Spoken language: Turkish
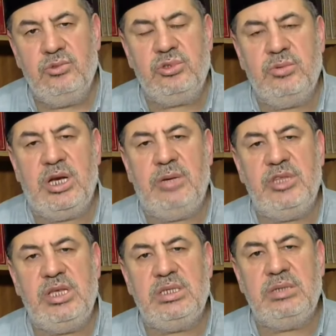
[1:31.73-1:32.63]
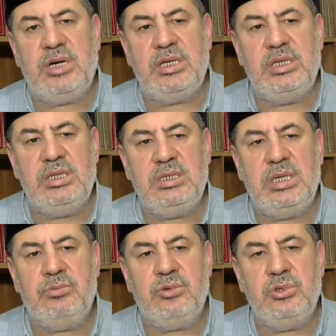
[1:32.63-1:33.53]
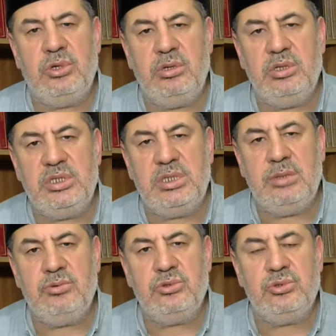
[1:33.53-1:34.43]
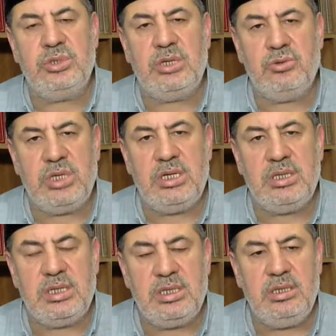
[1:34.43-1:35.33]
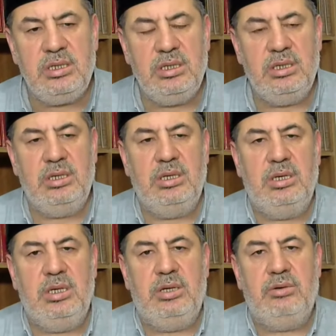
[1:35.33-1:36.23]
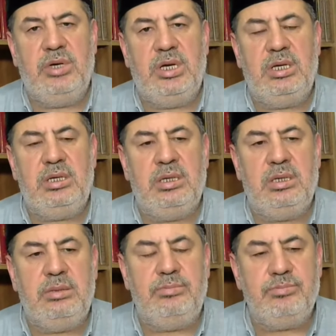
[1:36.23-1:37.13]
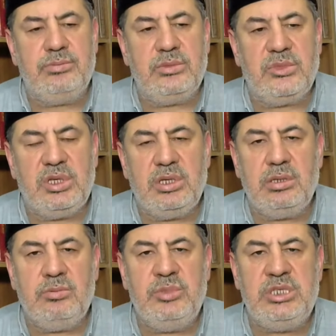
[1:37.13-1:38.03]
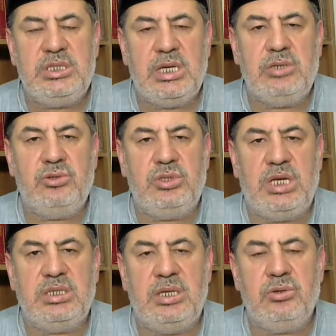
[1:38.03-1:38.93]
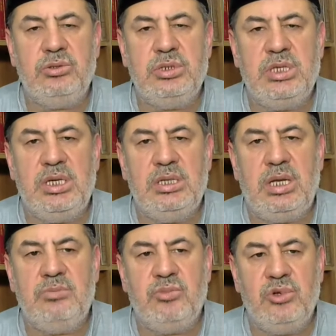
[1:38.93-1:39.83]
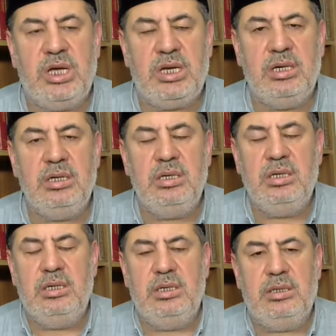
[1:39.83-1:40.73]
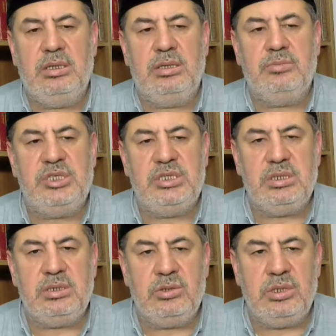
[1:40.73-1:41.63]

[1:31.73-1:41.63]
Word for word: Müslüman Ahmediye cemaati işte bu yol, işte bu sünnet üzerindedir. Ve 1889 e, yılından bu yana e, biz